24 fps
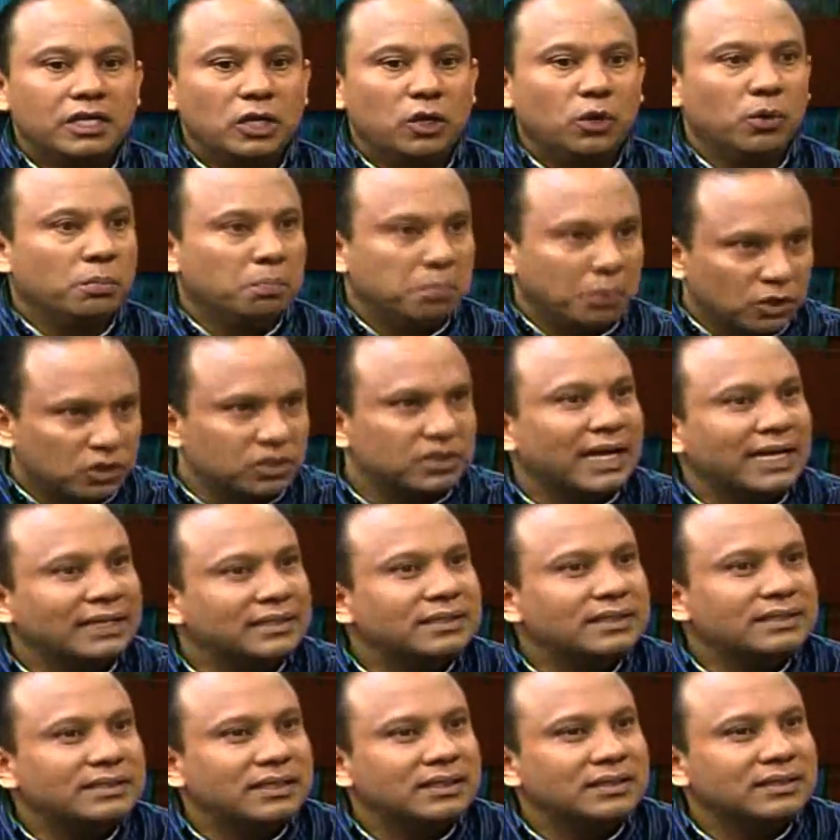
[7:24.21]
Y lo
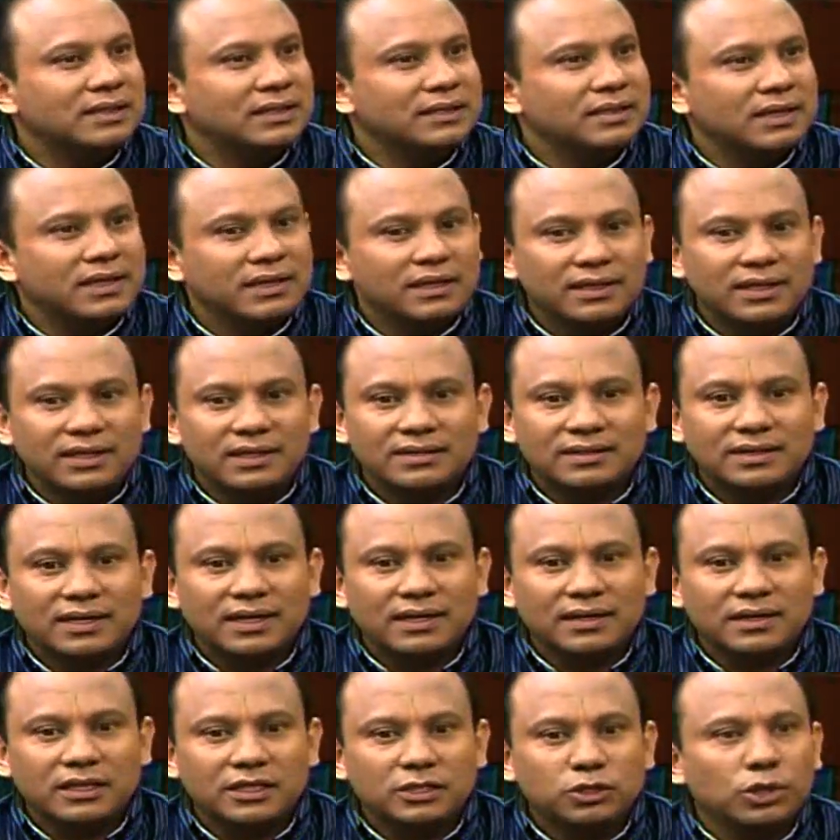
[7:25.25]
importante es entender,
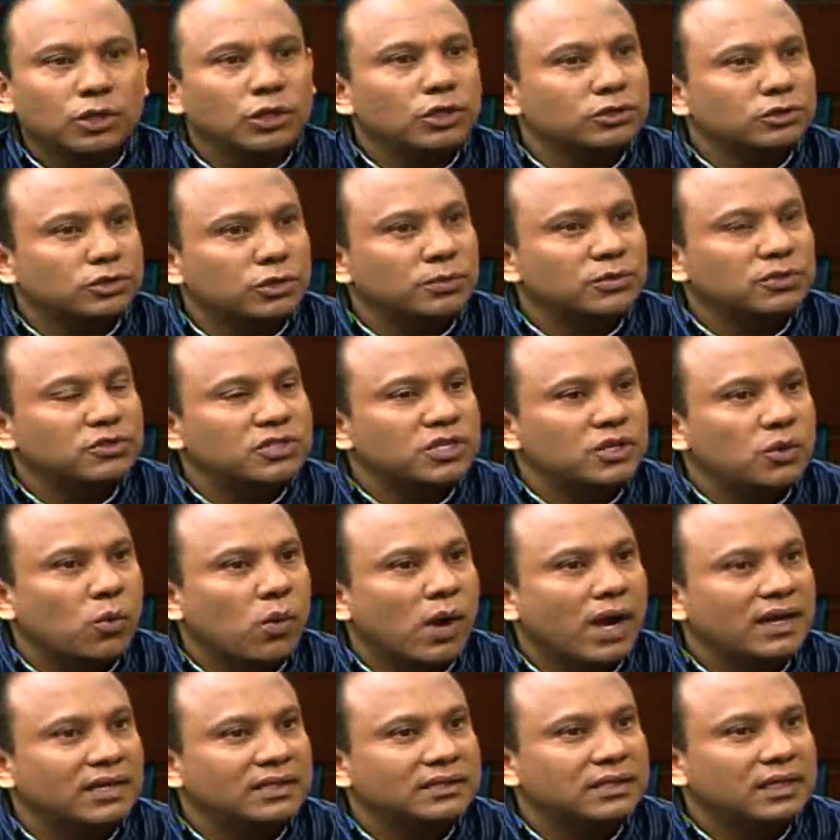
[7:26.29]
Edgar, que todos somos
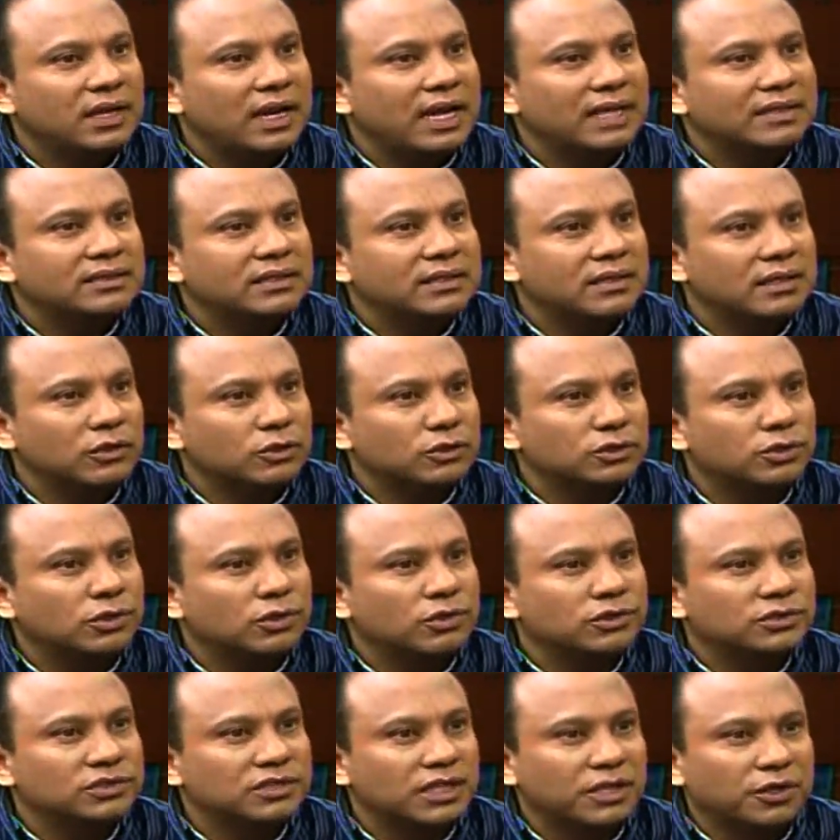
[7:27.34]
iguales delante de los
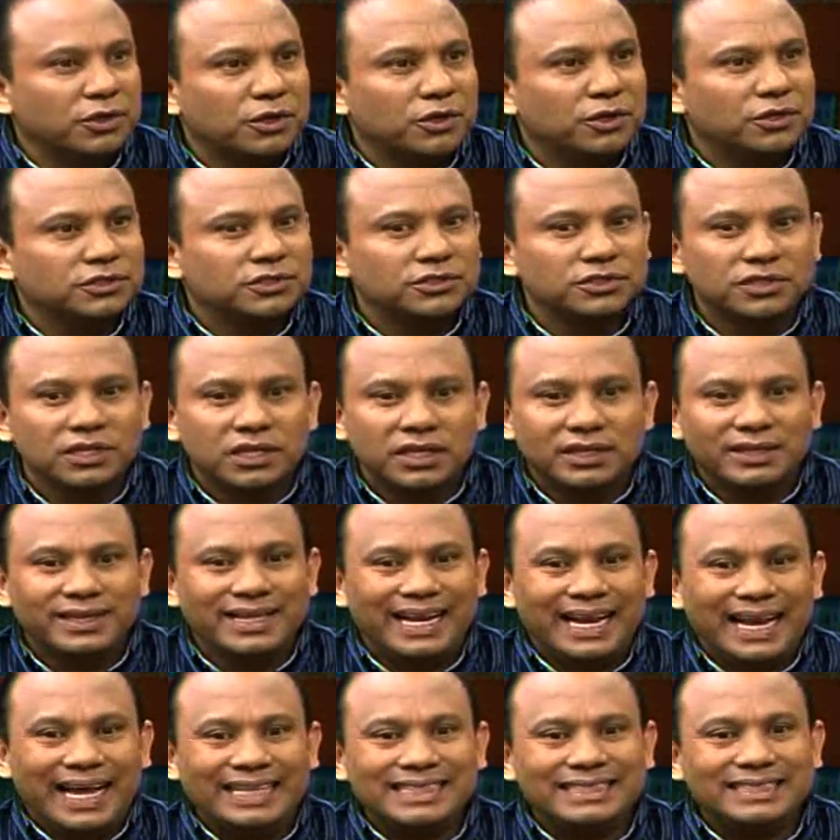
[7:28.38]
ojos de Dios,
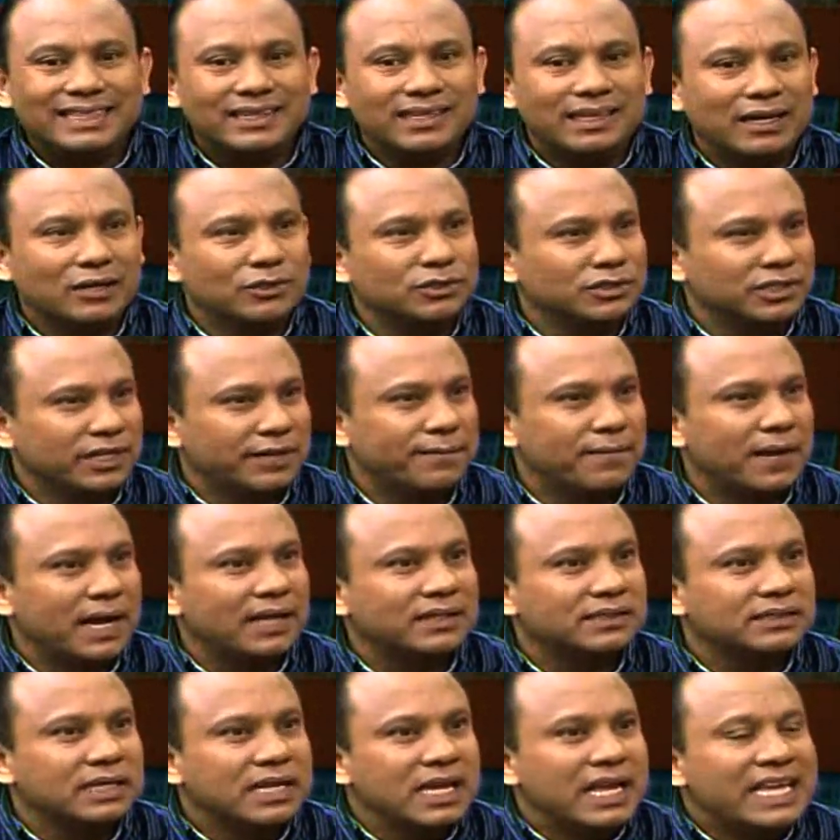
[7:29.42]
delante de los
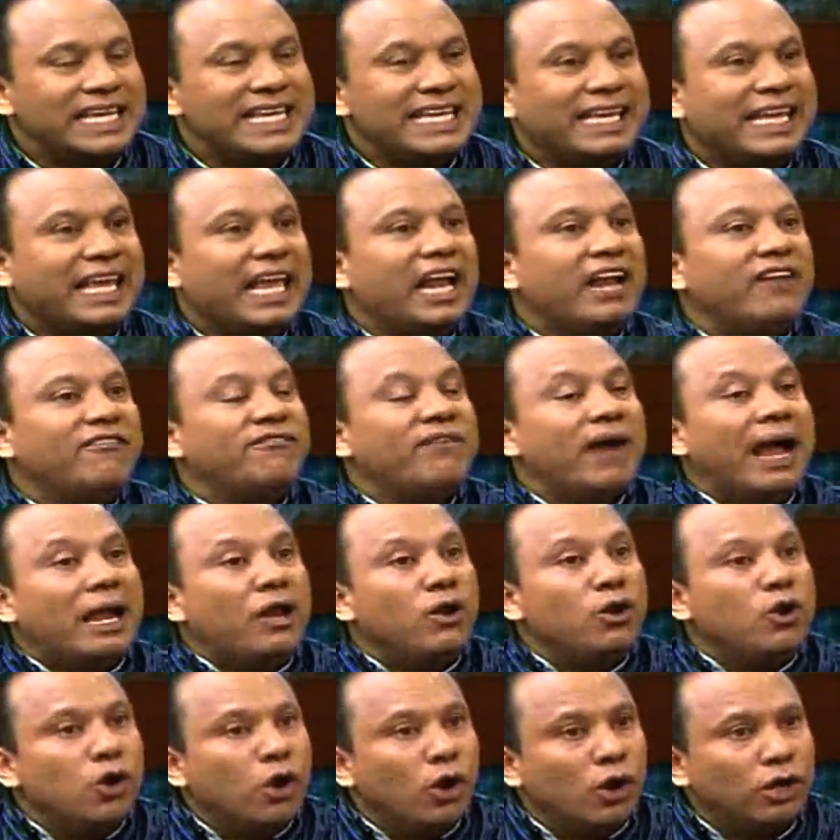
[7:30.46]
demás, y que el
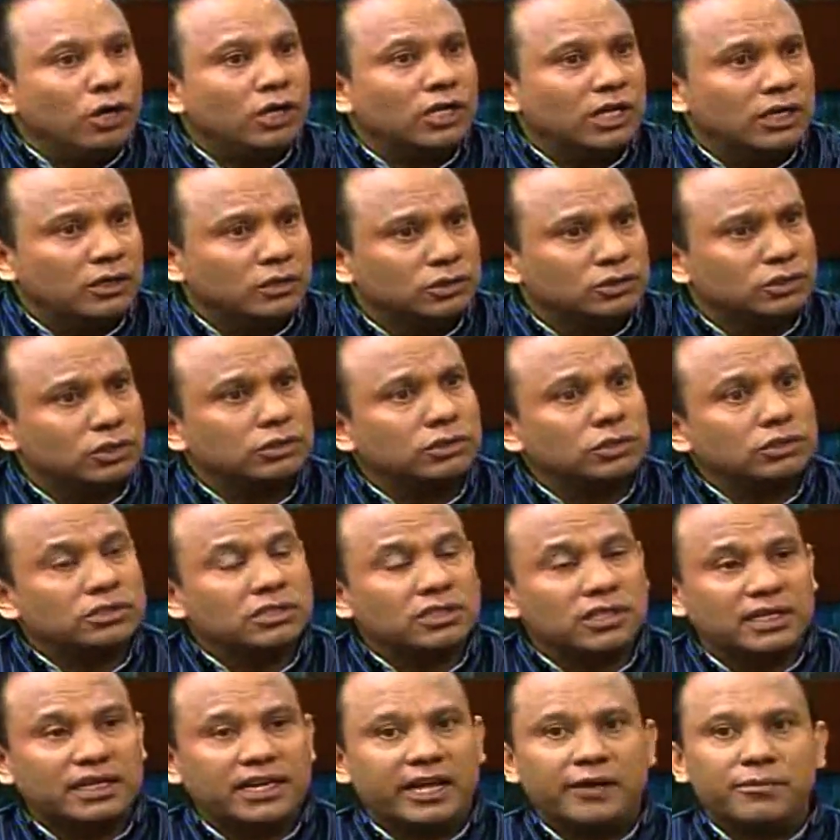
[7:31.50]
valor que
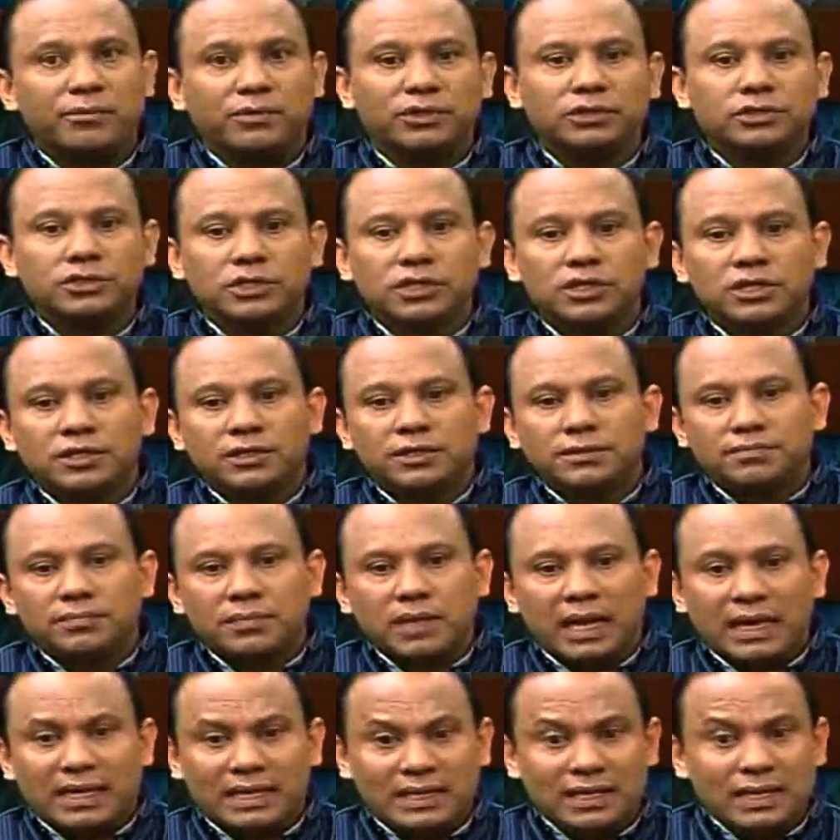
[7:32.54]
nosotros tenemos,
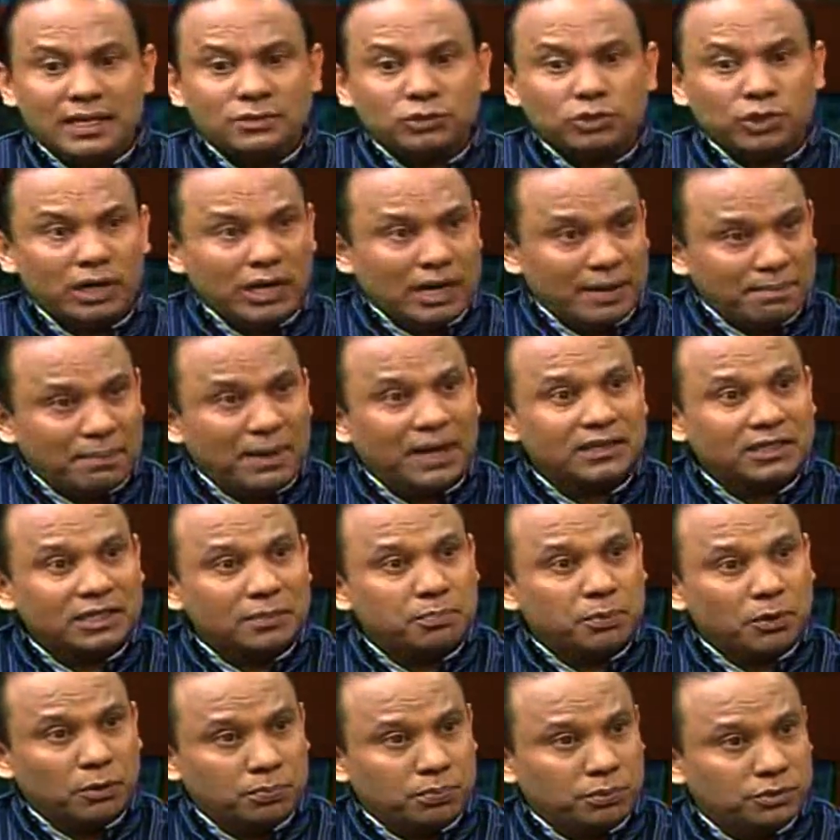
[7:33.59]
aquí entro a la
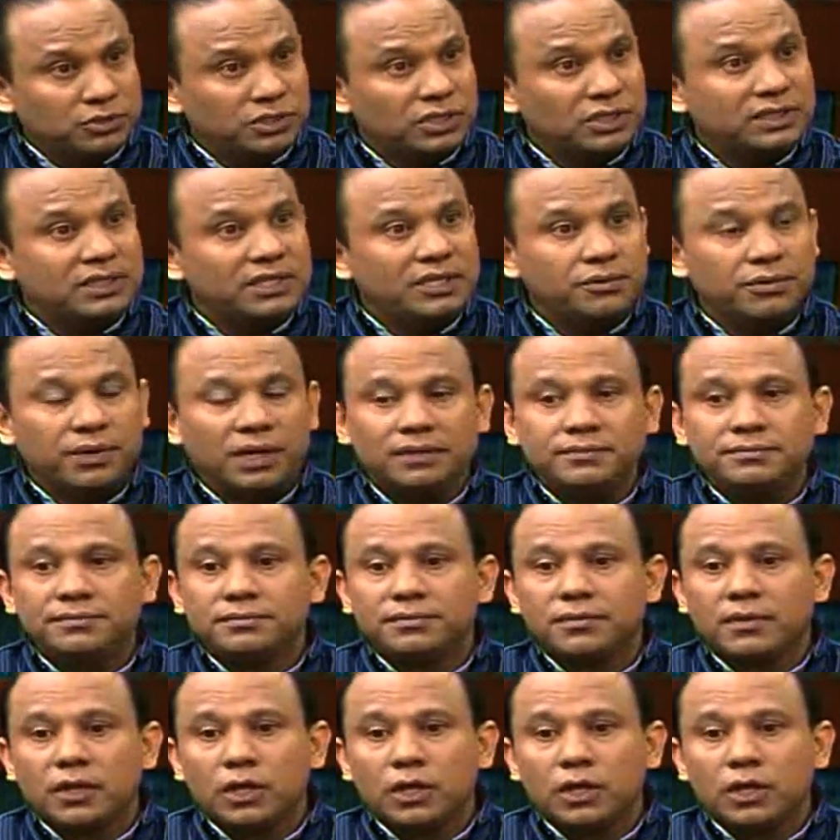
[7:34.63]
parte propositiva,